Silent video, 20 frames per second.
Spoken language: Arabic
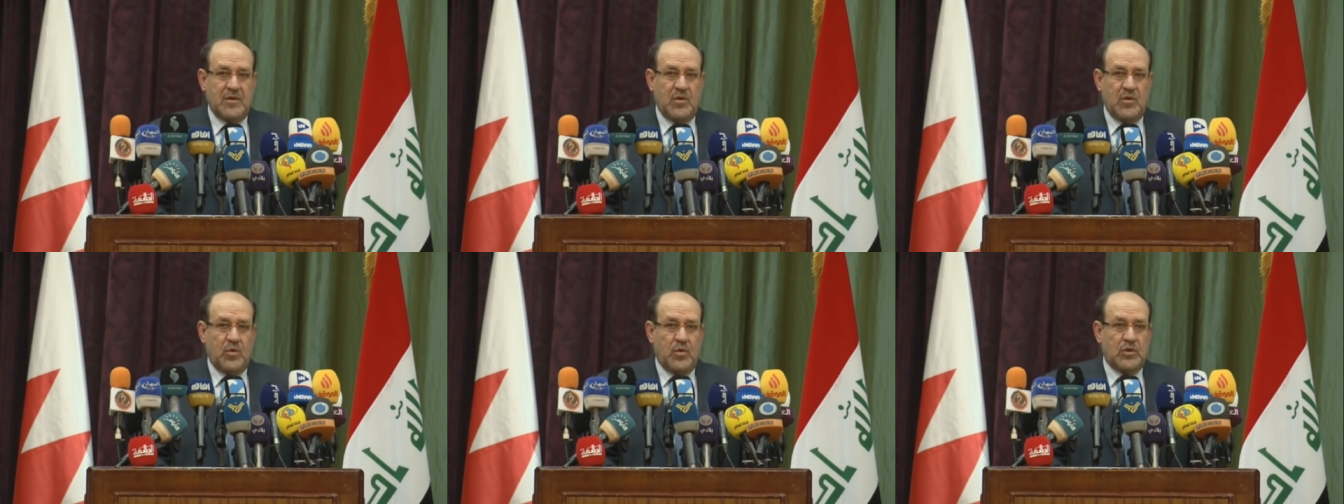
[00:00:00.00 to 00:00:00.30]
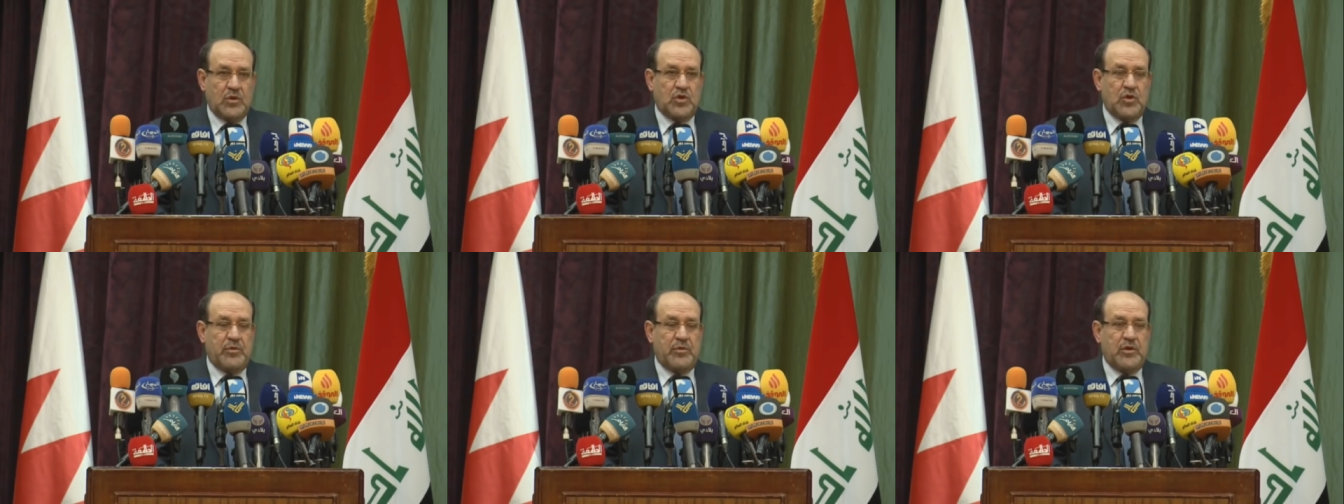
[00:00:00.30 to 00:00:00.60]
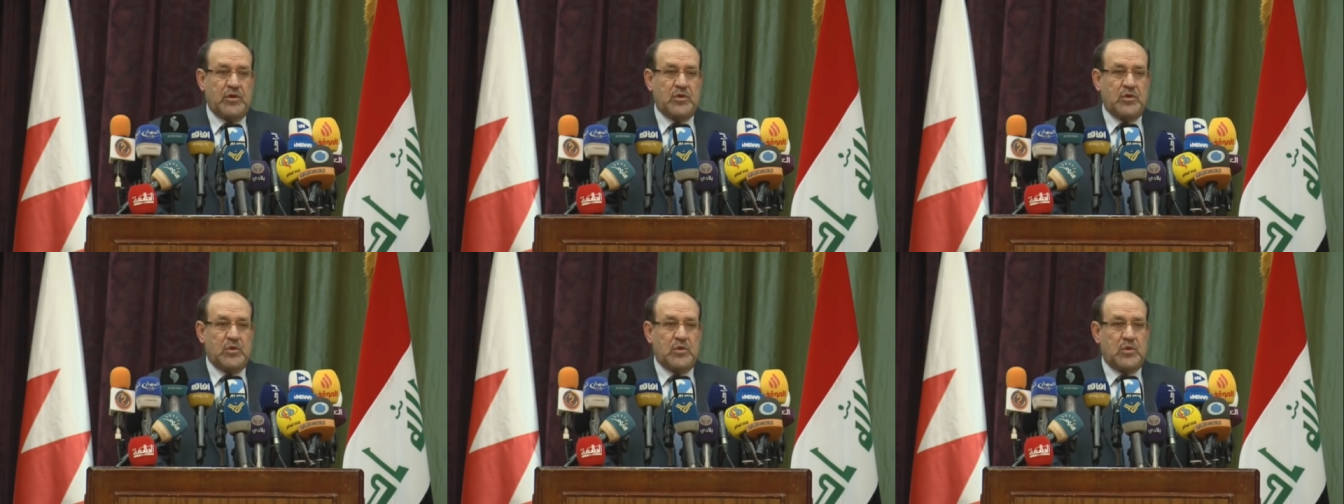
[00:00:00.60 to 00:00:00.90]

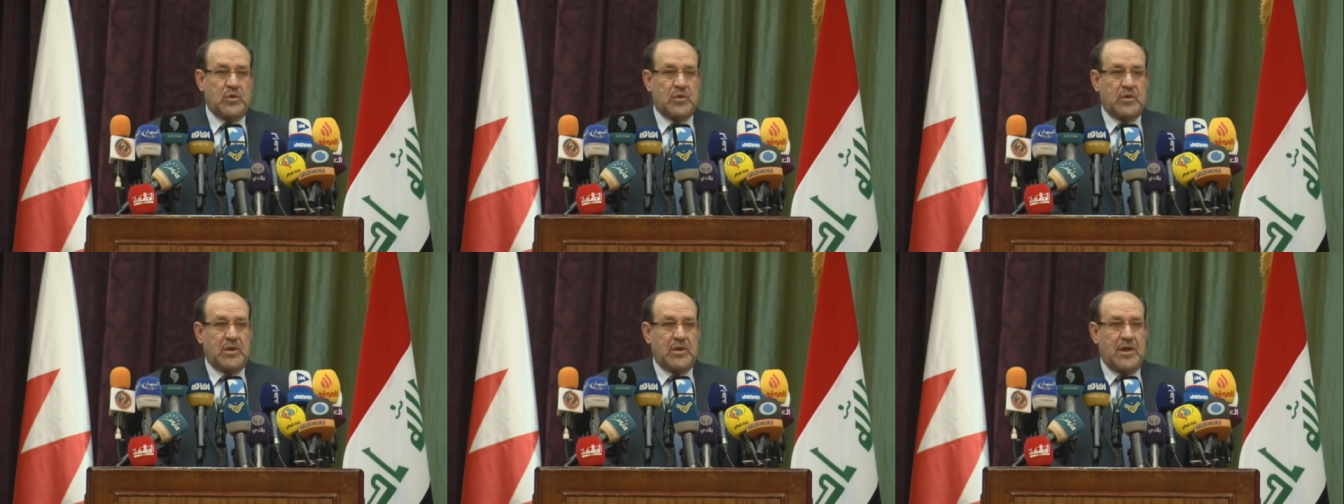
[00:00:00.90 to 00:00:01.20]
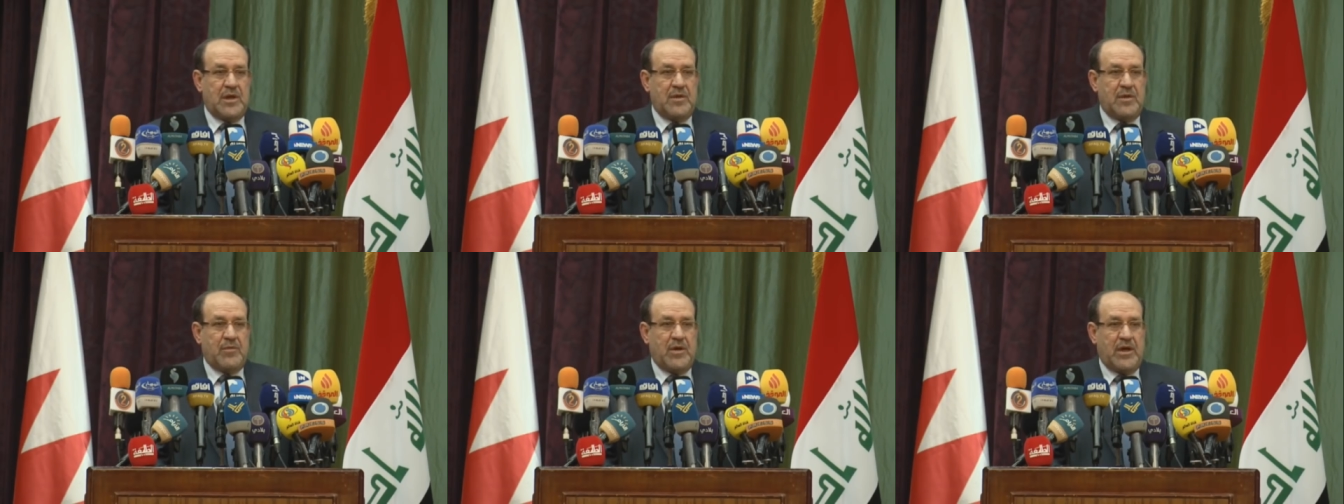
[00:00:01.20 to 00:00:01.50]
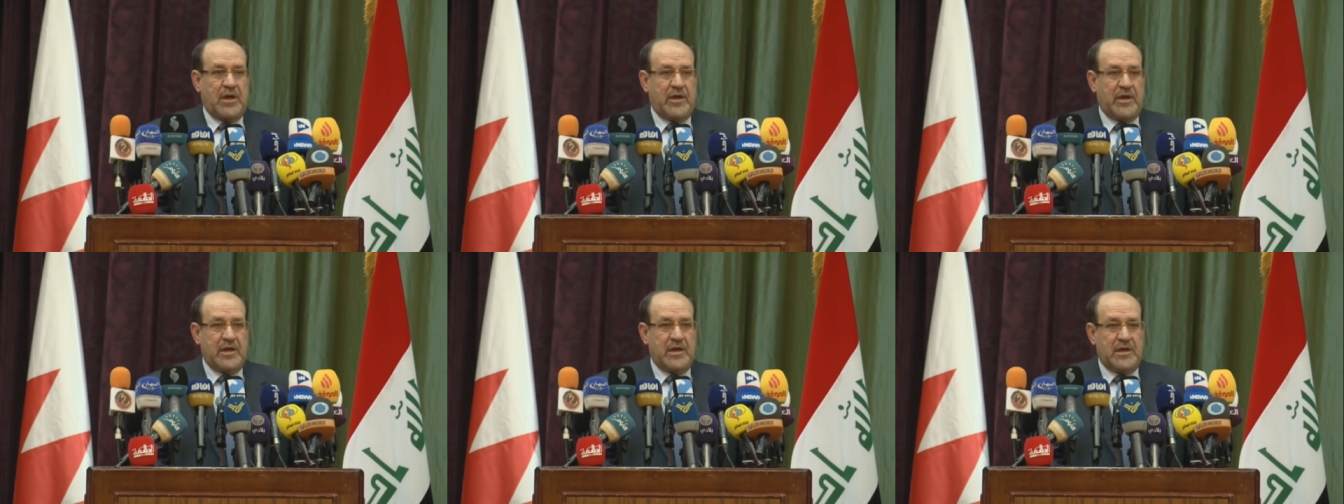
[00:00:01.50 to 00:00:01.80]
وتبعدوا
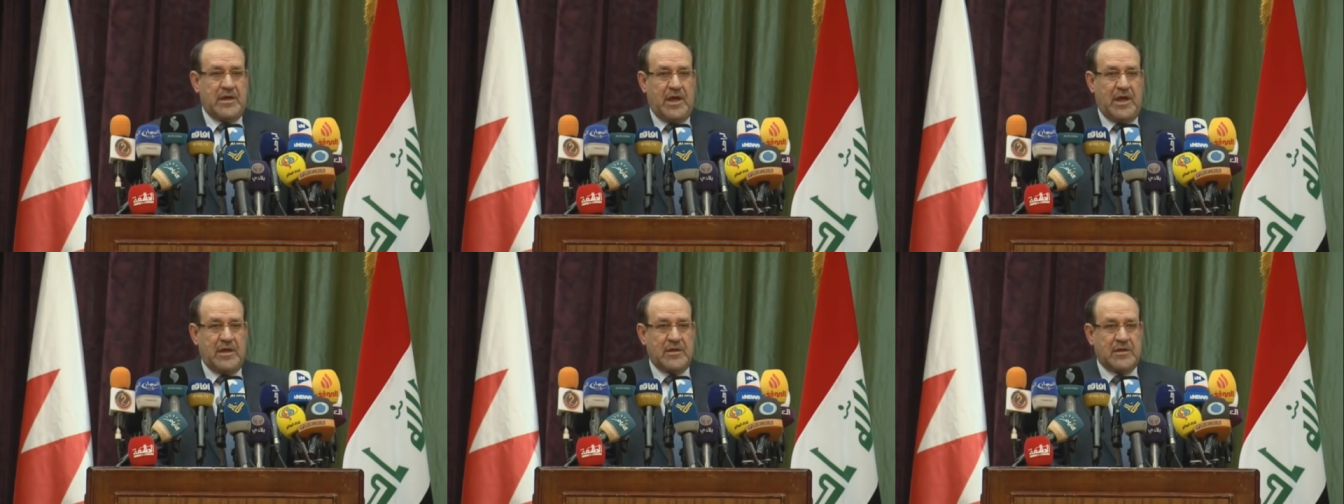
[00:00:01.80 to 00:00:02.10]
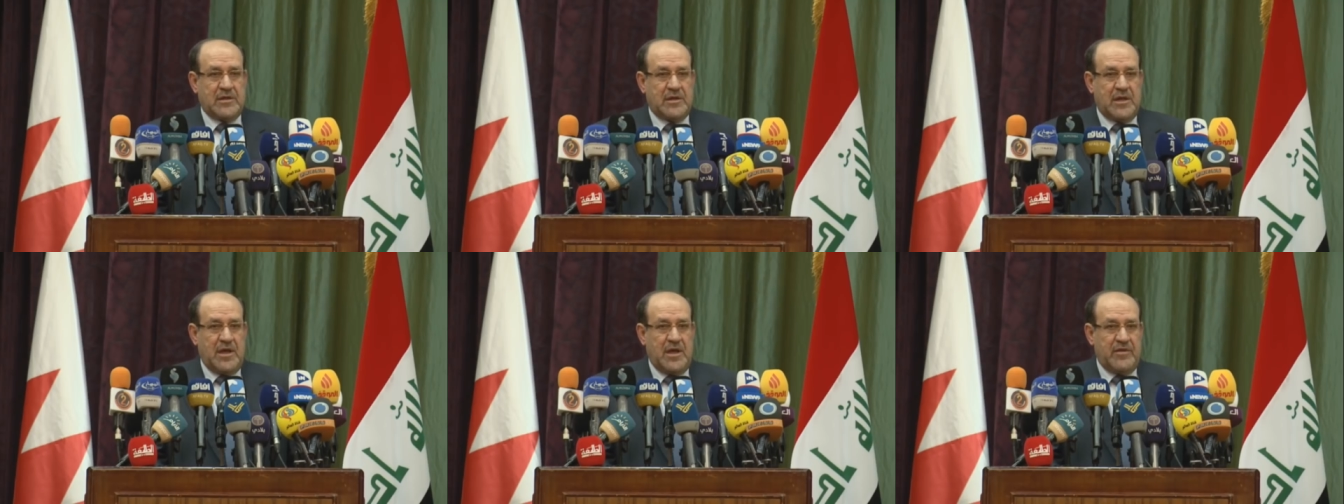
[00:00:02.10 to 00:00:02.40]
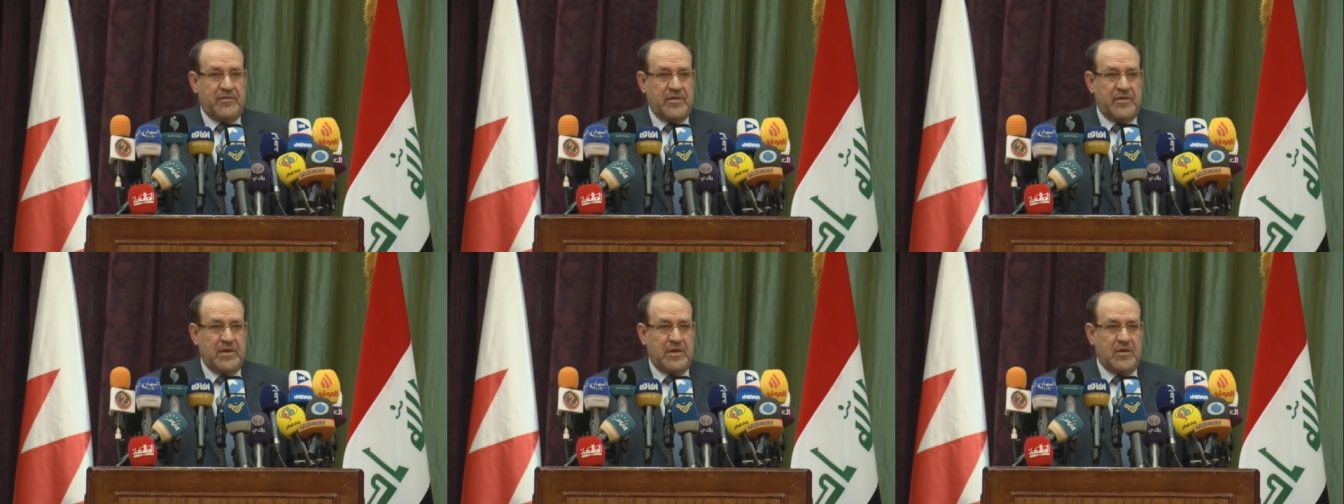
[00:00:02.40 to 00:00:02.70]
البحرين عن
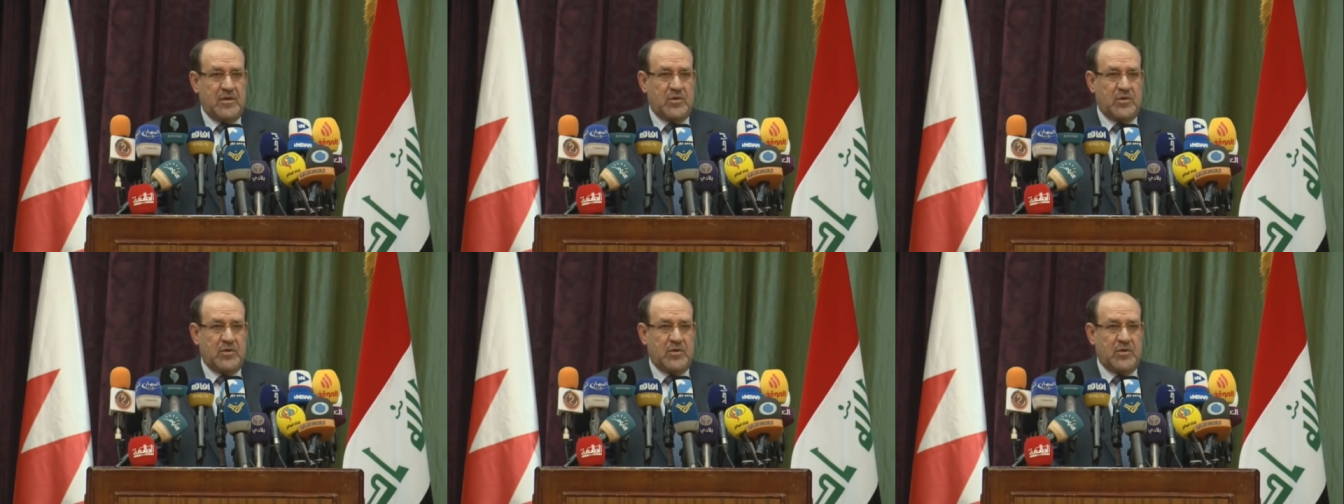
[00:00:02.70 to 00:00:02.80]
الطائفيه